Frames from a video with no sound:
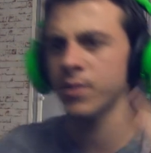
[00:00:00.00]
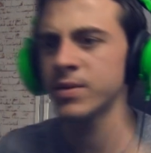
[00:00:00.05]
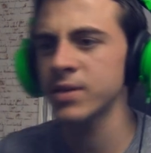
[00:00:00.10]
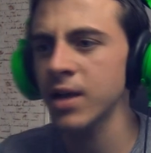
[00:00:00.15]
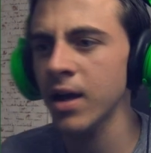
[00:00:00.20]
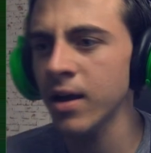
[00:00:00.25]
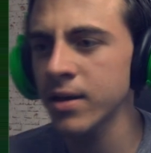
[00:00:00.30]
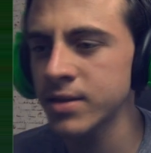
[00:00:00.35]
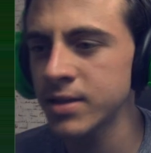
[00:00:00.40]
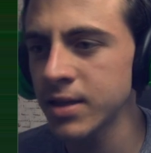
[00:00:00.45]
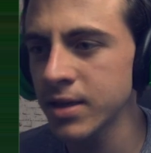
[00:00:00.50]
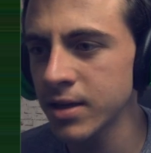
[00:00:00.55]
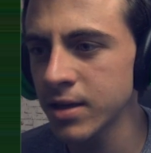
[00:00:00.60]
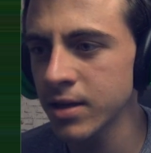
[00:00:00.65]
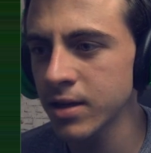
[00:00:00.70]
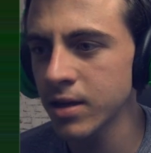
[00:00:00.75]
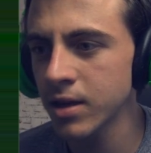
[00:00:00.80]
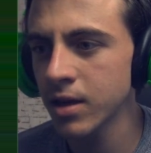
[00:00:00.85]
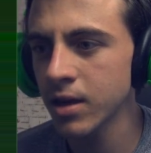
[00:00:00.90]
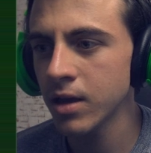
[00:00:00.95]
comme ça,
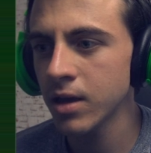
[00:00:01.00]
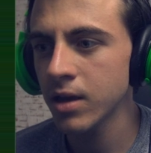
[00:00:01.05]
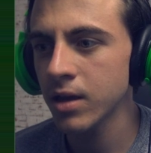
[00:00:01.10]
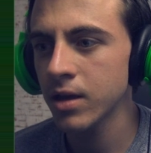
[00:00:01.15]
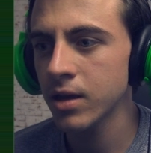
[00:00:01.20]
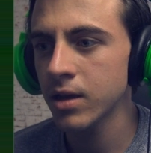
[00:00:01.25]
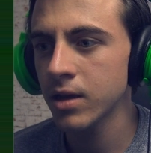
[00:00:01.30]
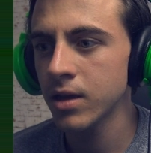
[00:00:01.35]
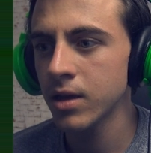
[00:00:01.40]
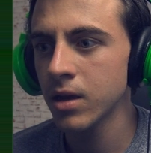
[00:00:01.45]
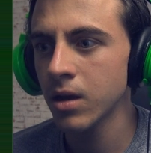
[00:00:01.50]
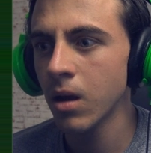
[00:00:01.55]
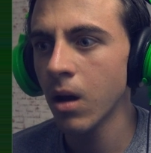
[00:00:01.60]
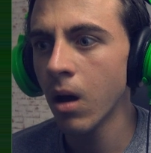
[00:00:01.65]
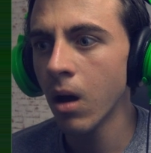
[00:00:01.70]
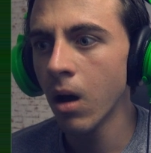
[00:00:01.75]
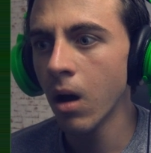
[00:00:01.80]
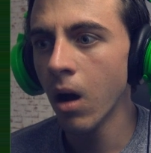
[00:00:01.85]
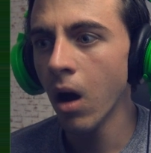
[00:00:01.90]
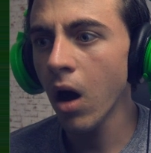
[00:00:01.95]
c'est.
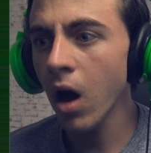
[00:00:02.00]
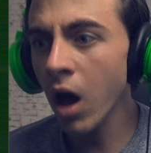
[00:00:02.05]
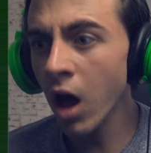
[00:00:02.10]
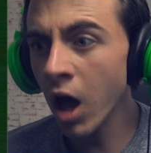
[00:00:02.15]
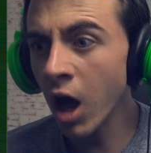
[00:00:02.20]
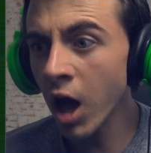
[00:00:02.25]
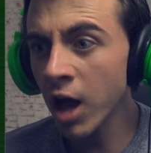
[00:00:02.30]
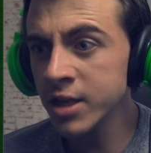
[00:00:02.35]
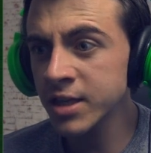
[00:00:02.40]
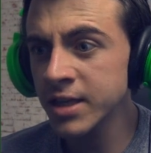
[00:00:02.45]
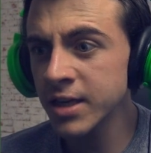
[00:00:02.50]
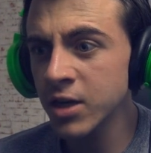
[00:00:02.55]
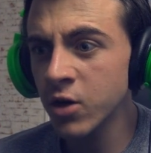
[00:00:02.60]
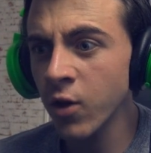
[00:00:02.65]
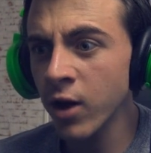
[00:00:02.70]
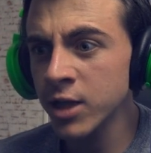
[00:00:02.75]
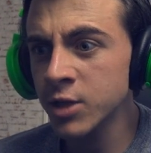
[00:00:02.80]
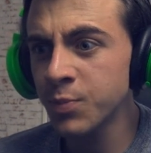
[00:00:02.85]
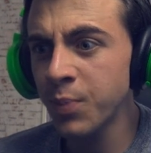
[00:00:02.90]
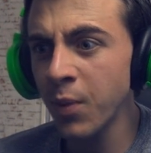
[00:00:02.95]
Oh, c'est
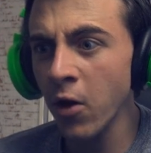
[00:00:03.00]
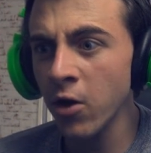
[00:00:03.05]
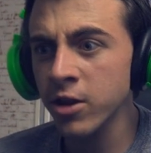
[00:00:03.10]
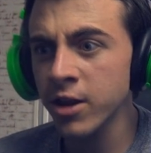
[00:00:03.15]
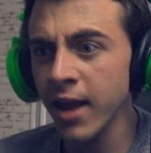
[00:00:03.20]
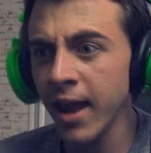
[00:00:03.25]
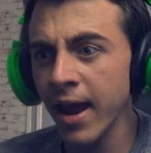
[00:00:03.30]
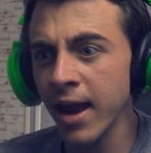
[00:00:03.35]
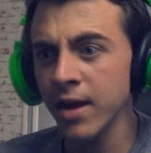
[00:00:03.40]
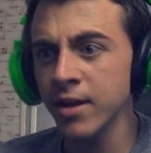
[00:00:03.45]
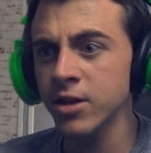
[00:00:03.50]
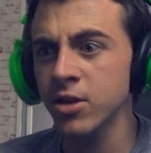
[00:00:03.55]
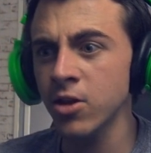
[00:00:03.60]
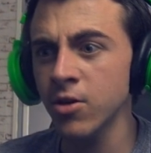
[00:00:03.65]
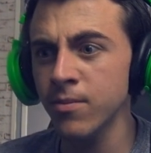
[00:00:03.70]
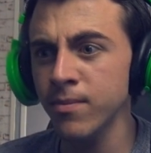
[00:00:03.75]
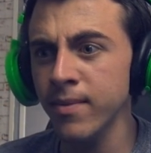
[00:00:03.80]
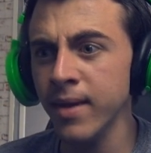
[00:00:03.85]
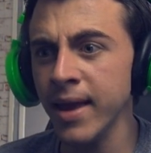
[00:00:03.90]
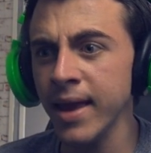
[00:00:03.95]
quoi ce bordel
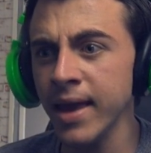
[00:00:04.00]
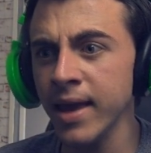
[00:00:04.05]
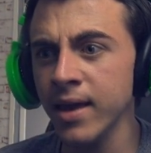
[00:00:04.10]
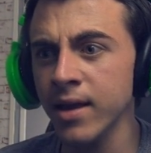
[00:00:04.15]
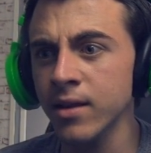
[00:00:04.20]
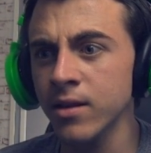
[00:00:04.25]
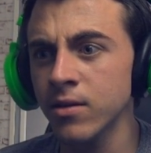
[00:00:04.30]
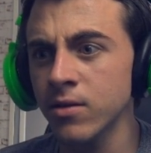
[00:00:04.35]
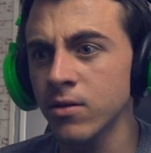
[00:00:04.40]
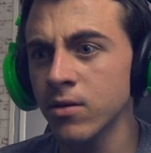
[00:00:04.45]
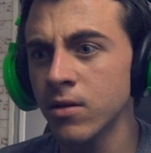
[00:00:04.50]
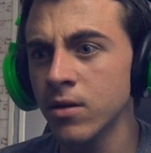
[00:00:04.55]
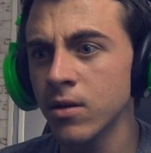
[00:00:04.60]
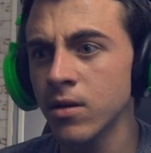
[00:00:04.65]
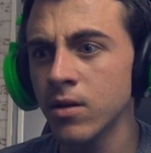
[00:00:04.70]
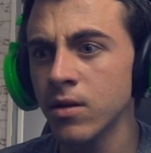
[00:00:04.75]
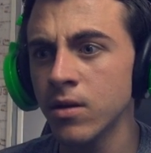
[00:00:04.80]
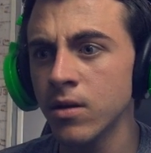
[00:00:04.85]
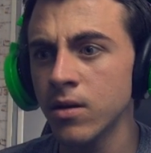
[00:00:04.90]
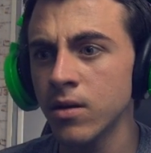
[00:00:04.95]
de merde
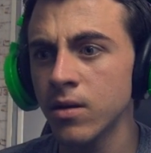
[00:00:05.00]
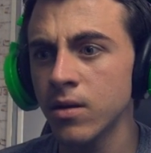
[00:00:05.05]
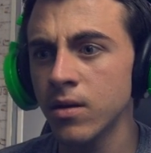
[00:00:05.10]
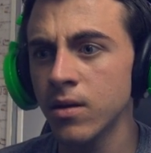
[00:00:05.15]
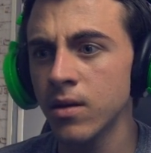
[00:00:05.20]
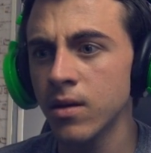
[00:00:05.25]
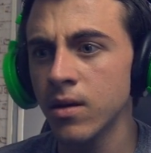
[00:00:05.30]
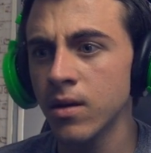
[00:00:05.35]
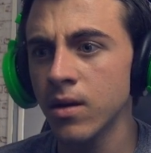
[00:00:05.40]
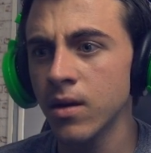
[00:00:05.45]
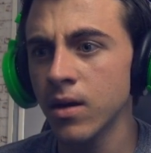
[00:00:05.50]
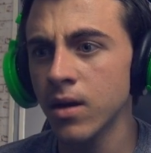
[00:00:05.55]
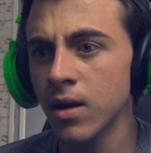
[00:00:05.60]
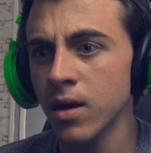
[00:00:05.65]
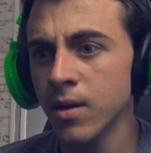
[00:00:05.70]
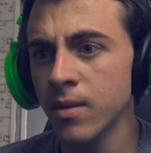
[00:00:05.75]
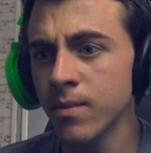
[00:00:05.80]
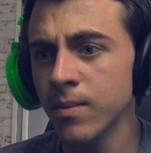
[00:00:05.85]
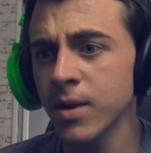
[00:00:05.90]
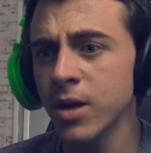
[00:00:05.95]

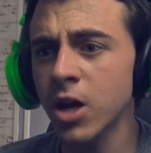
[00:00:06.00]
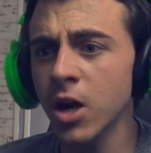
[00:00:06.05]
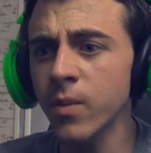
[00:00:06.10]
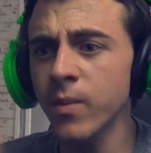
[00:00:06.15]
Mais